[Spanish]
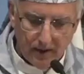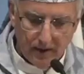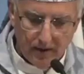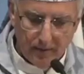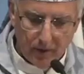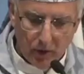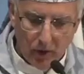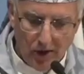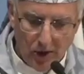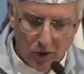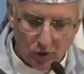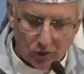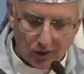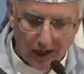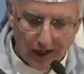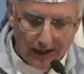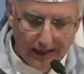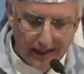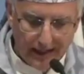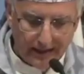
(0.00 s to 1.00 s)
Pero Él nos
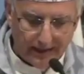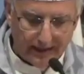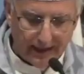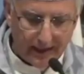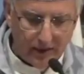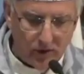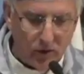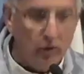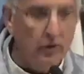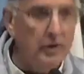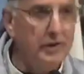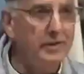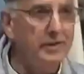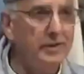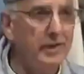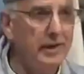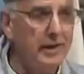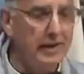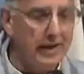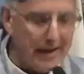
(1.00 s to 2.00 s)
alienta y nos
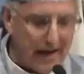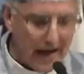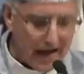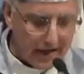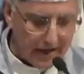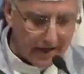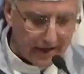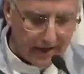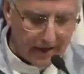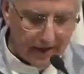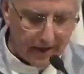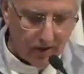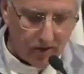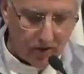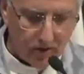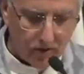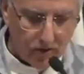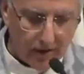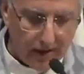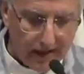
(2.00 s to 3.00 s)
dice, carguen
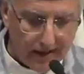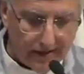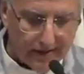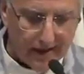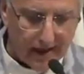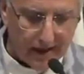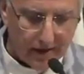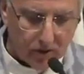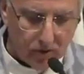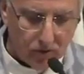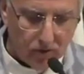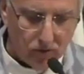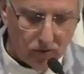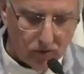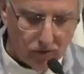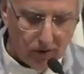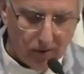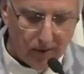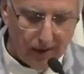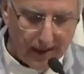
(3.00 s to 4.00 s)
esa
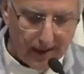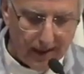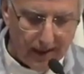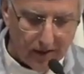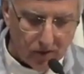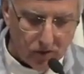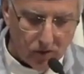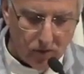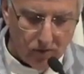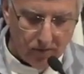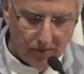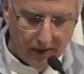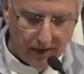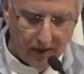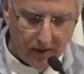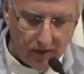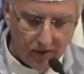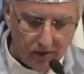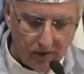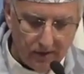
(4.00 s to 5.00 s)
cruz y vengan
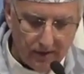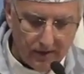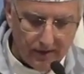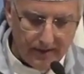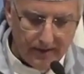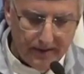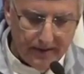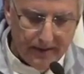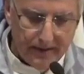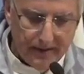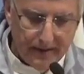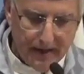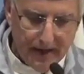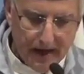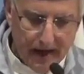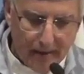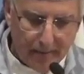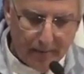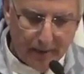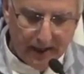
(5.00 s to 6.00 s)
conmigo.
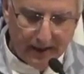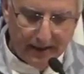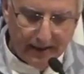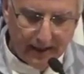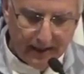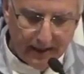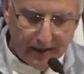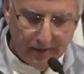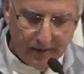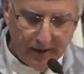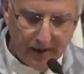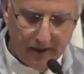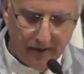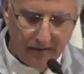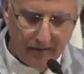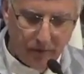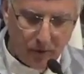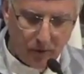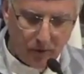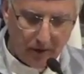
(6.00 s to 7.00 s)
Aprendan de mí
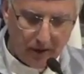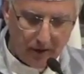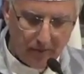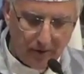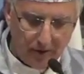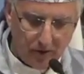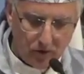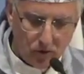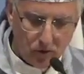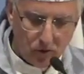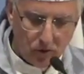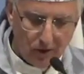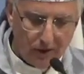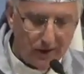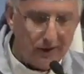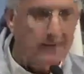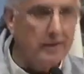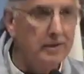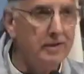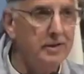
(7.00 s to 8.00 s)
porque mi yugo
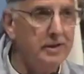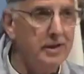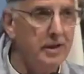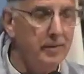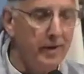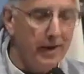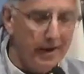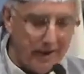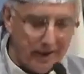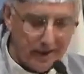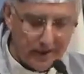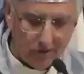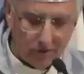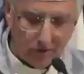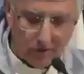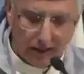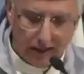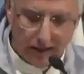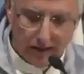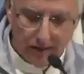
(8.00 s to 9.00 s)
es llevadero
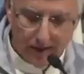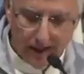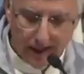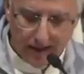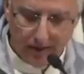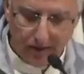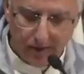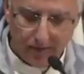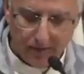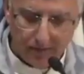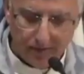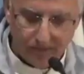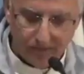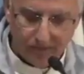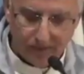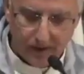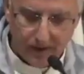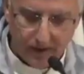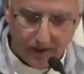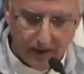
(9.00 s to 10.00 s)
y liviano.
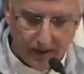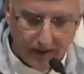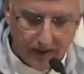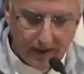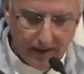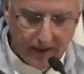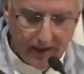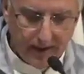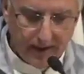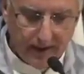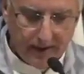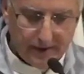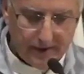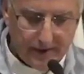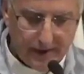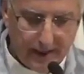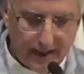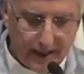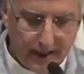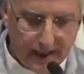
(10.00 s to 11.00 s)

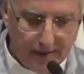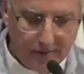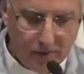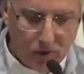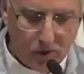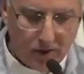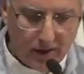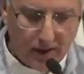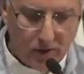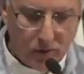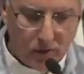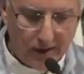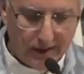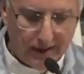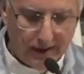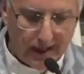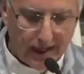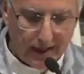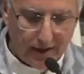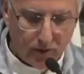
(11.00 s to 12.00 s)
Si creemos que
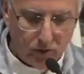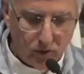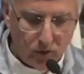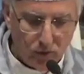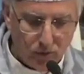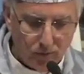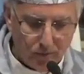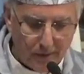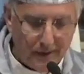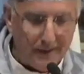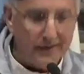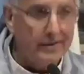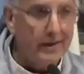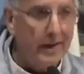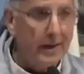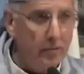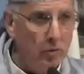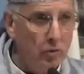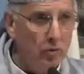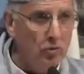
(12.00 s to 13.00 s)
nuestra cruz
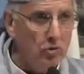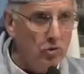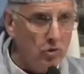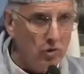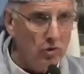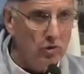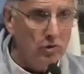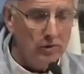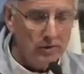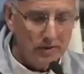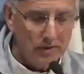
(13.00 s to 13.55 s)
pesa mucho,